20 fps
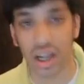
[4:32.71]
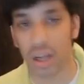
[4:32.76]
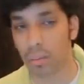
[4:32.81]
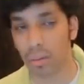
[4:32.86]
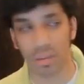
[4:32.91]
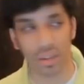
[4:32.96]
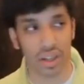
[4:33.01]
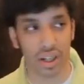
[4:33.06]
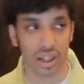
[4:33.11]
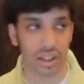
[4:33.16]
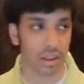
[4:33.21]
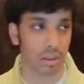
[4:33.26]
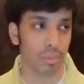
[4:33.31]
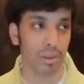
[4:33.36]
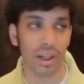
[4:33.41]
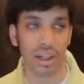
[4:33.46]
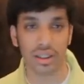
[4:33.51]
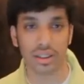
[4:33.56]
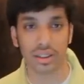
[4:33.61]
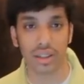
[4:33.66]
لكن ما فكرت
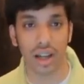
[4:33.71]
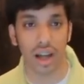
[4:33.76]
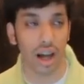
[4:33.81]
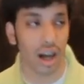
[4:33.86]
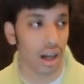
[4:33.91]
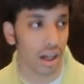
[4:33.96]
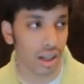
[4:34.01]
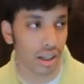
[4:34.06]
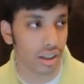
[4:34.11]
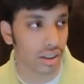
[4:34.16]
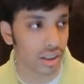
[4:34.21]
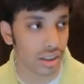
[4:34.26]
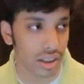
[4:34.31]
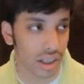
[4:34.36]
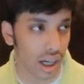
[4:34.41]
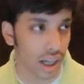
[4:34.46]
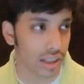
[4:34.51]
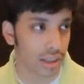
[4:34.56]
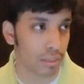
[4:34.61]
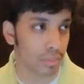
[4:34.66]
ابيعه الصراحه يعني
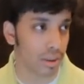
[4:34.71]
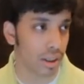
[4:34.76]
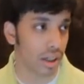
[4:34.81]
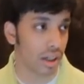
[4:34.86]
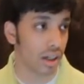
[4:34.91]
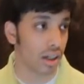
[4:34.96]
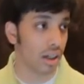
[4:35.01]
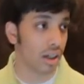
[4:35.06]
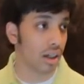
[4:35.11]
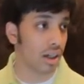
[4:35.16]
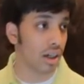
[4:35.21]
جدا عاجبني انا